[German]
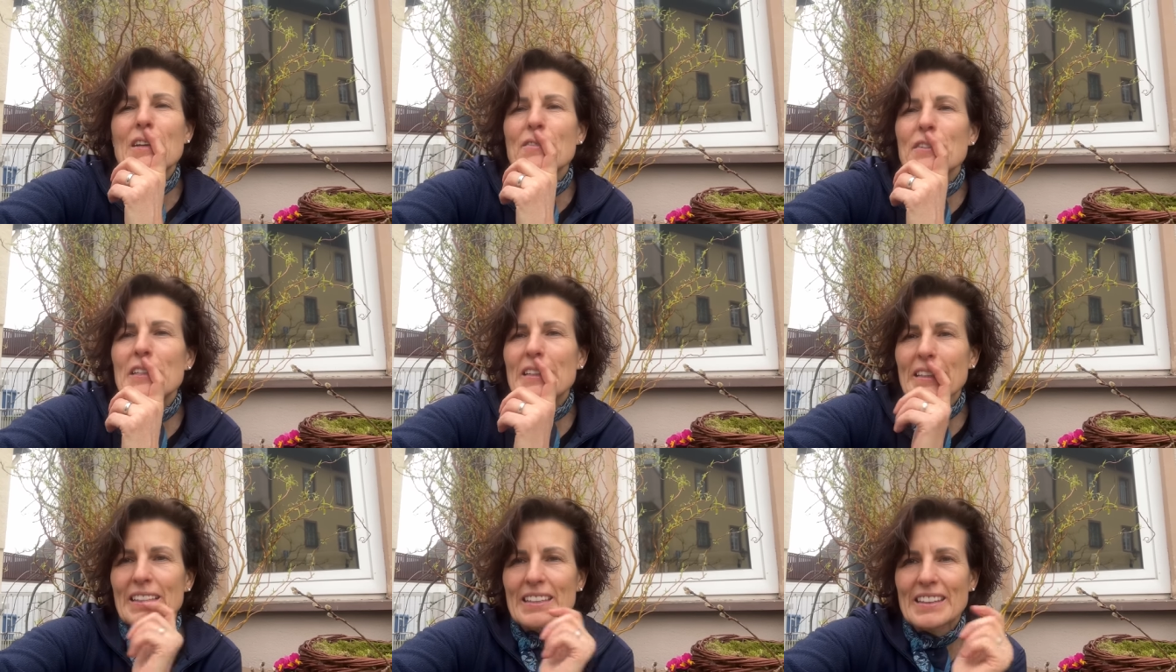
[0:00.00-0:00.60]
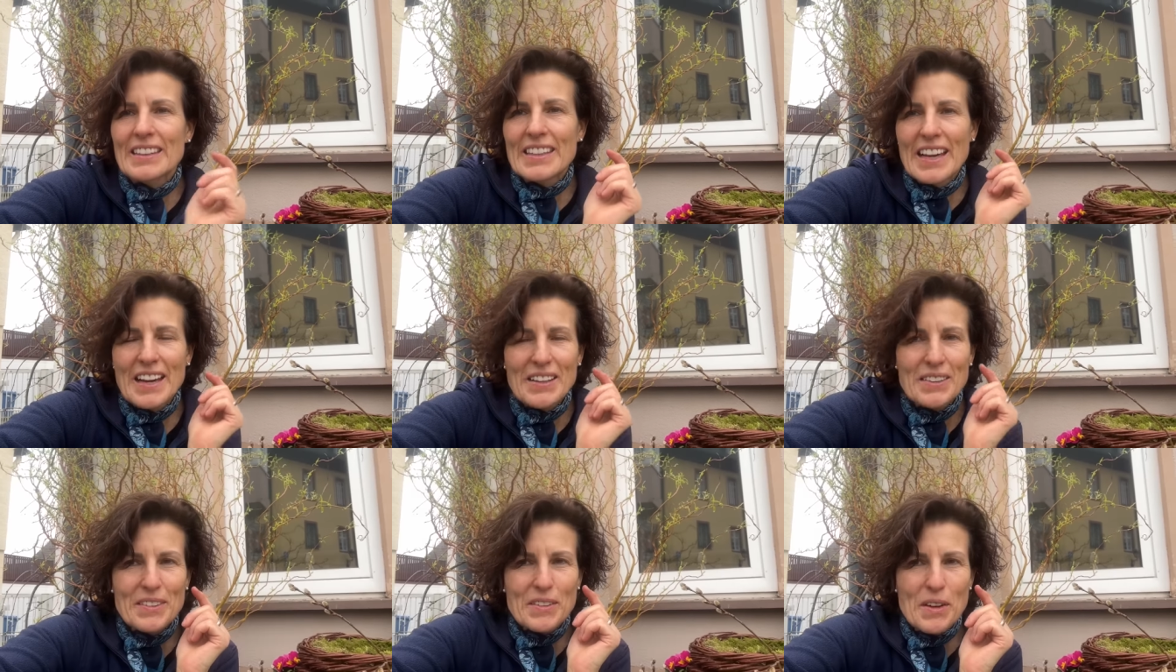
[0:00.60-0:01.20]
wieder
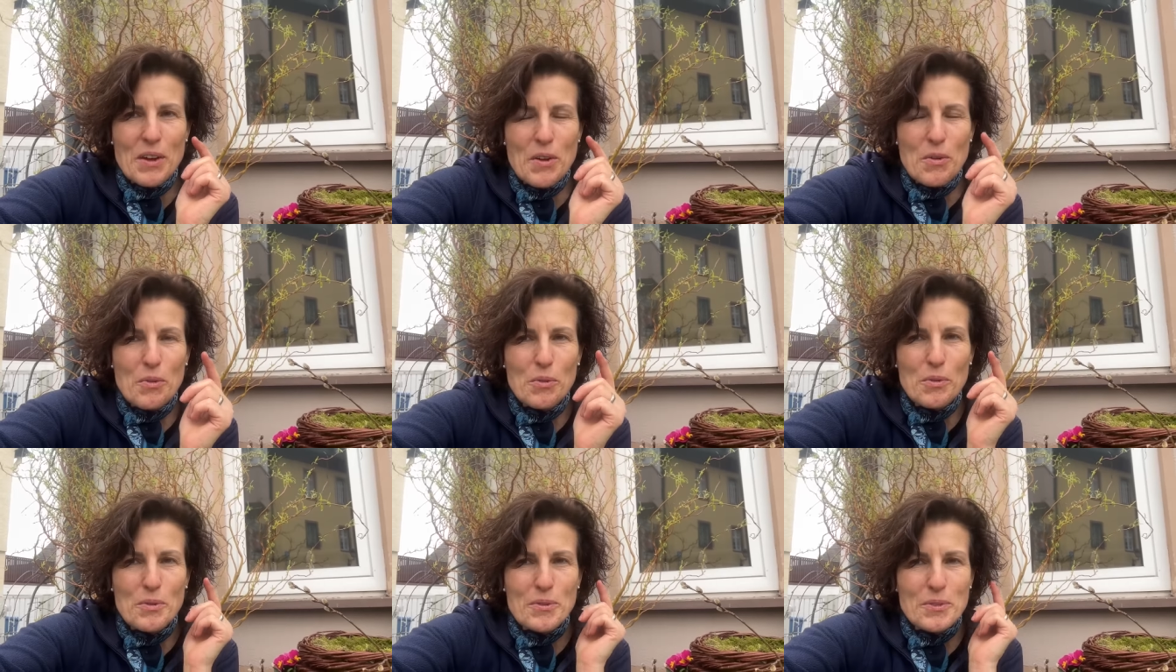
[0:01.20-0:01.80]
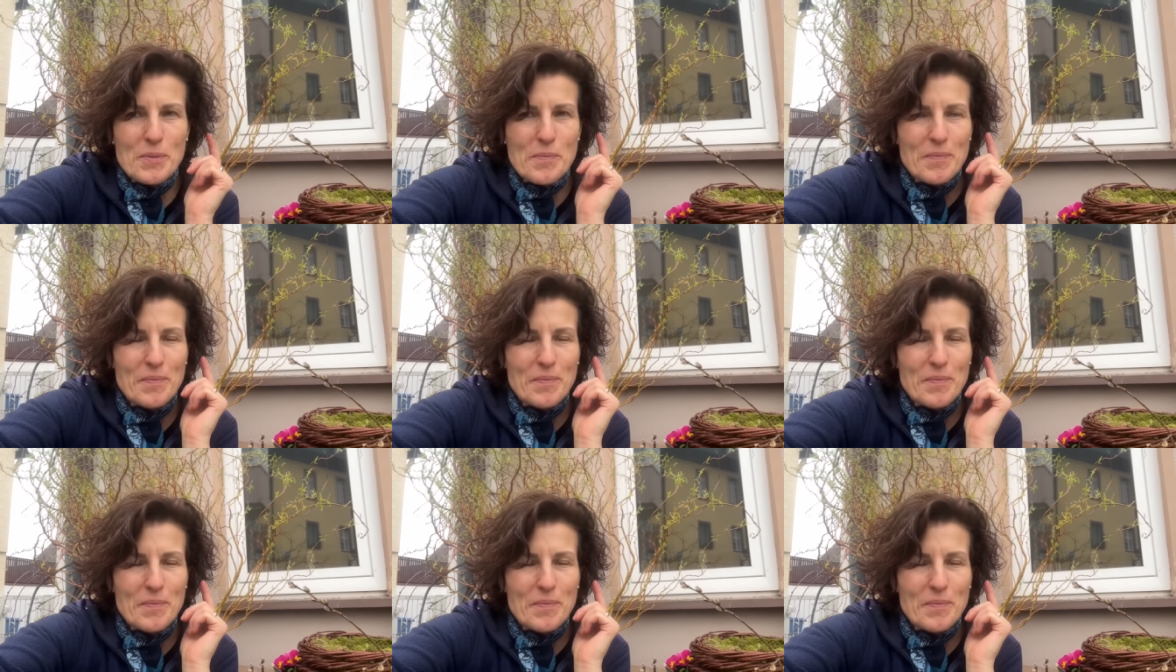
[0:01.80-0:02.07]
gelernt und